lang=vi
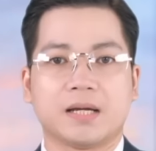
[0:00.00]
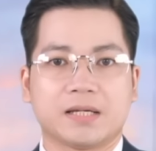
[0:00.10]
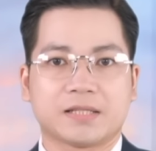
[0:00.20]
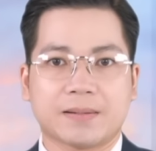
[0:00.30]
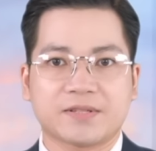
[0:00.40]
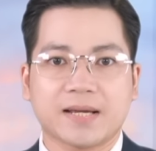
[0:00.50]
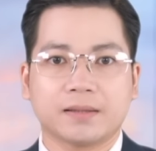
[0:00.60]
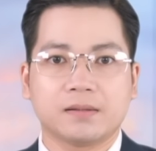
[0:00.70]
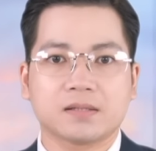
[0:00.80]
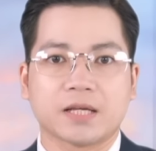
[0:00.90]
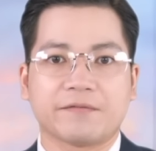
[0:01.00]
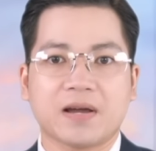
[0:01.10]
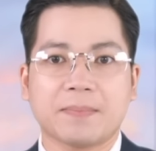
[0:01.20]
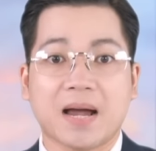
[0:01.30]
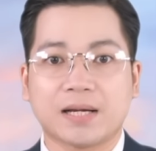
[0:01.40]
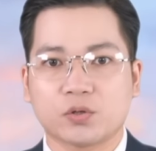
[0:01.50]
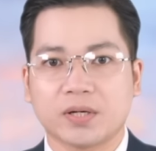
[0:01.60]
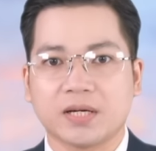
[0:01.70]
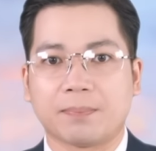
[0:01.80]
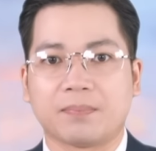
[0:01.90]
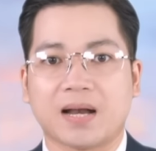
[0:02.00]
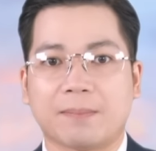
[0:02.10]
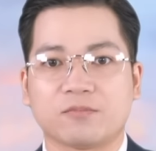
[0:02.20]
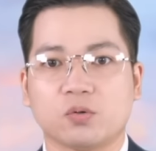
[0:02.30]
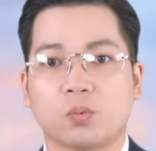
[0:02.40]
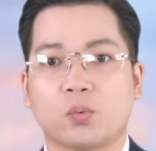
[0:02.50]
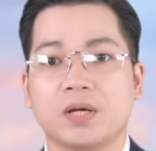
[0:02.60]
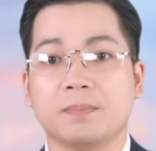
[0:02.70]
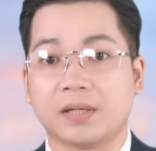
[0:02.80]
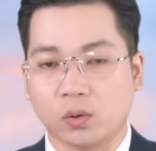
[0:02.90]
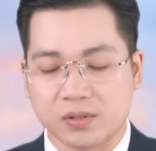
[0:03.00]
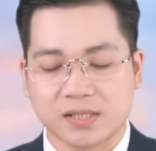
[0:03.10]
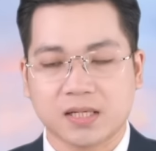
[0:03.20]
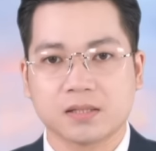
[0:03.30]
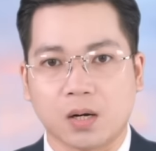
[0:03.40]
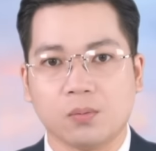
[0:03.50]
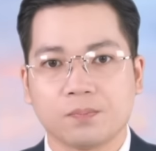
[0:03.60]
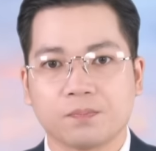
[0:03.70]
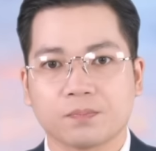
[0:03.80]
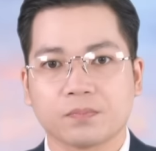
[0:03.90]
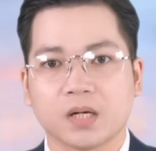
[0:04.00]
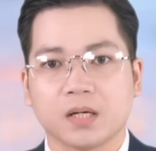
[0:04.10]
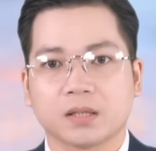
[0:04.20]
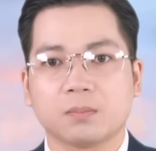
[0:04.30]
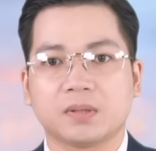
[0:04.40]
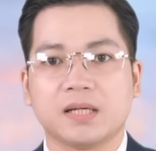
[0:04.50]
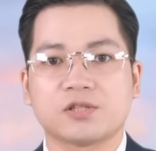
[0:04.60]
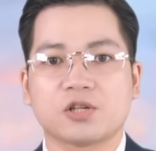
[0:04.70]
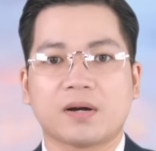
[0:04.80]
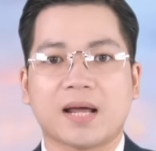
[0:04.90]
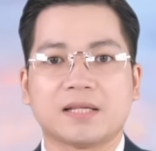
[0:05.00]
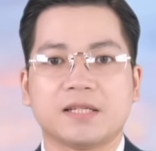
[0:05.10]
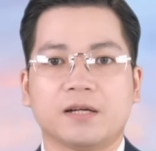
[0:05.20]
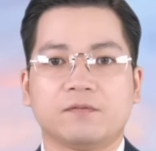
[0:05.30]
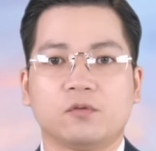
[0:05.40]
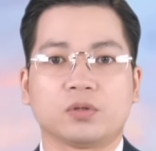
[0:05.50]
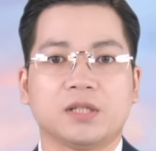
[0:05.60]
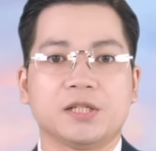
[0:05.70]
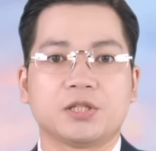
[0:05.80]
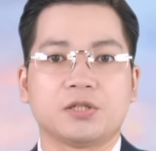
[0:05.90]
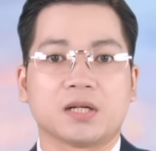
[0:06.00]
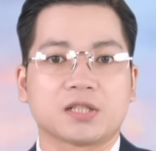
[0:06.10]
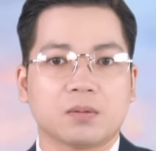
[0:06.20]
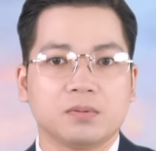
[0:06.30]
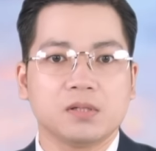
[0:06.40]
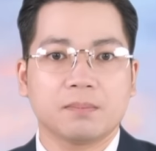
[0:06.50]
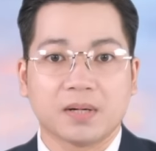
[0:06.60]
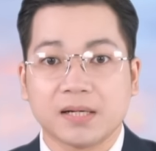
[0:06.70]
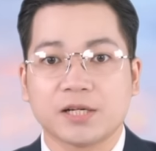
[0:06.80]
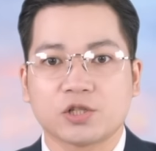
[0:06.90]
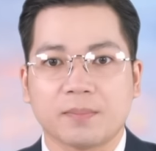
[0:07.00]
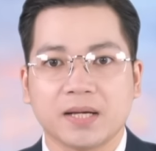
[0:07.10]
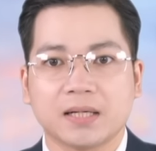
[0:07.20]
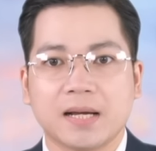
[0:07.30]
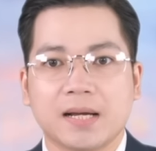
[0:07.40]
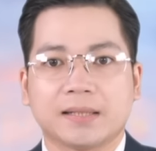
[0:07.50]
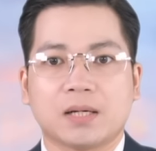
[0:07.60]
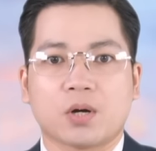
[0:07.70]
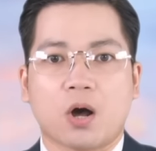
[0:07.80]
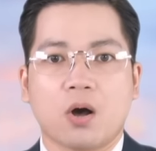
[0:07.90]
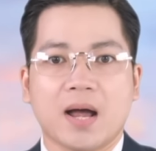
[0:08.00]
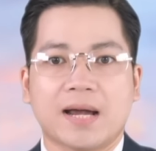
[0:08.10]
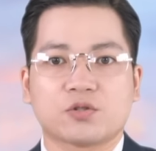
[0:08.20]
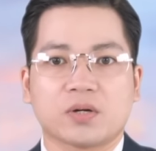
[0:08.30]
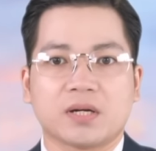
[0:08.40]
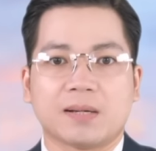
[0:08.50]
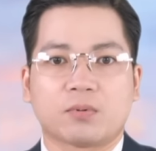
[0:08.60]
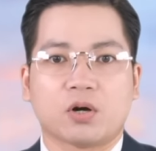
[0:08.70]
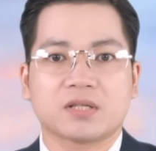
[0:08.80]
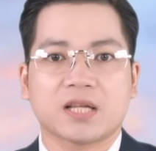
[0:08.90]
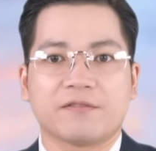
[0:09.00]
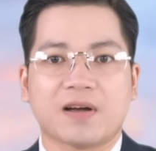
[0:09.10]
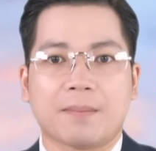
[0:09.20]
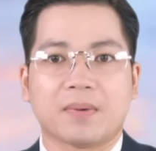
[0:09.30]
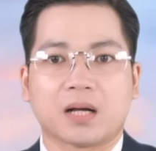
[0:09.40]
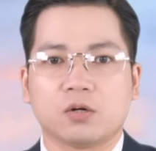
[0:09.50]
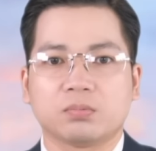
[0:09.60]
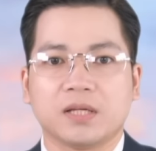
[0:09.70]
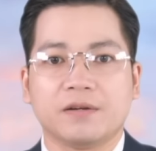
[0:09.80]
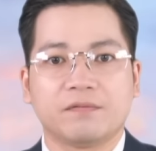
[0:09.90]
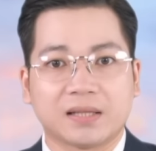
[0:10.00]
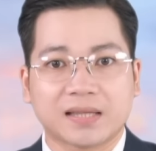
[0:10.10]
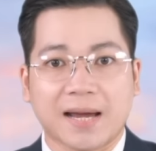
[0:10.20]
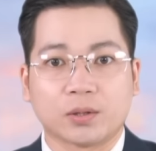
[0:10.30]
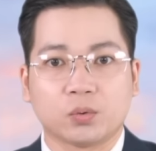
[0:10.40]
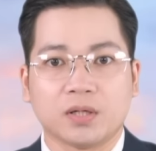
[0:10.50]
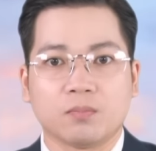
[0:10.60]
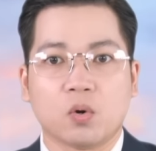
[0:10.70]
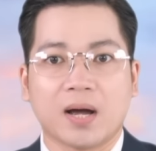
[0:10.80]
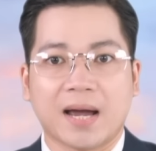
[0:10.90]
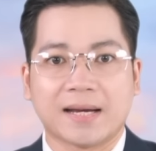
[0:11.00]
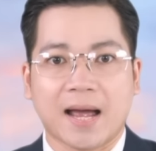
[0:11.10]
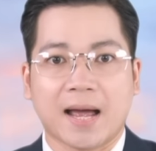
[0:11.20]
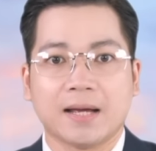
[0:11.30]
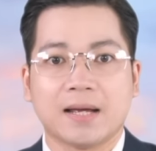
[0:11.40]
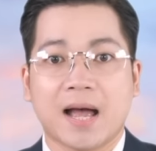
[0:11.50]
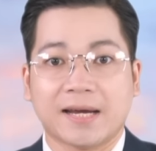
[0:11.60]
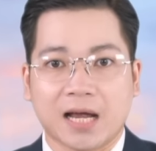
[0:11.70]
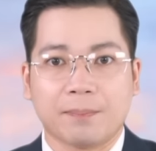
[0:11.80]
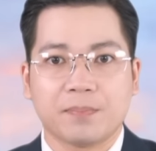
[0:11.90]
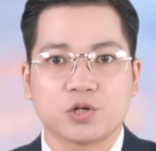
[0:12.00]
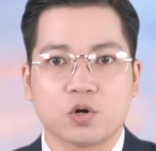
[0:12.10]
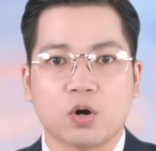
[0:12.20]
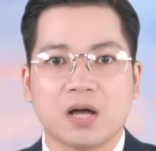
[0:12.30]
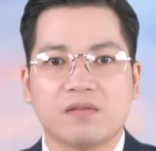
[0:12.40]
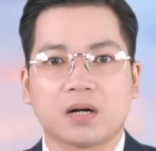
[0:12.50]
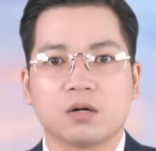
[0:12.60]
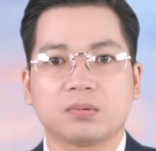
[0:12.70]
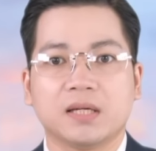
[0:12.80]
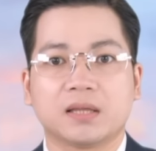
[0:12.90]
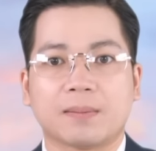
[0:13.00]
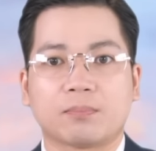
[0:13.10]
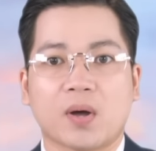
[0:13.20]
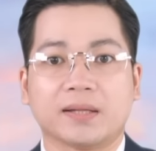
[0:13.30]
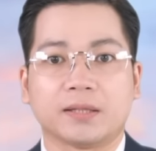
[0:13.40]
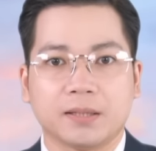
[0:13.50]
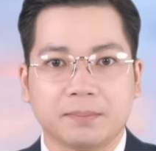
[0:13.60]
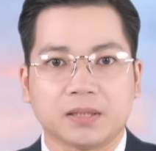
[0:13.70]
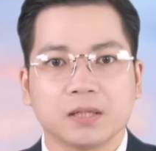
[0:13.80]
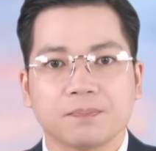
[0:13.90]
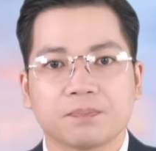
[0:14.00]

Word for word: Xem xét tước giấy phép hai doanh nghiệp lạm dụng quỹ bình ổn xăng dầu. Thông tin do đại diện vụ thị trường trong nước mới đây cho biết, theo đó hai doanh nghiệp có sai phạm là công ty vận tải thủy bộ Hải Hà, Hải Hà Petro và công ty tập đoàn Thiên Minh Đức.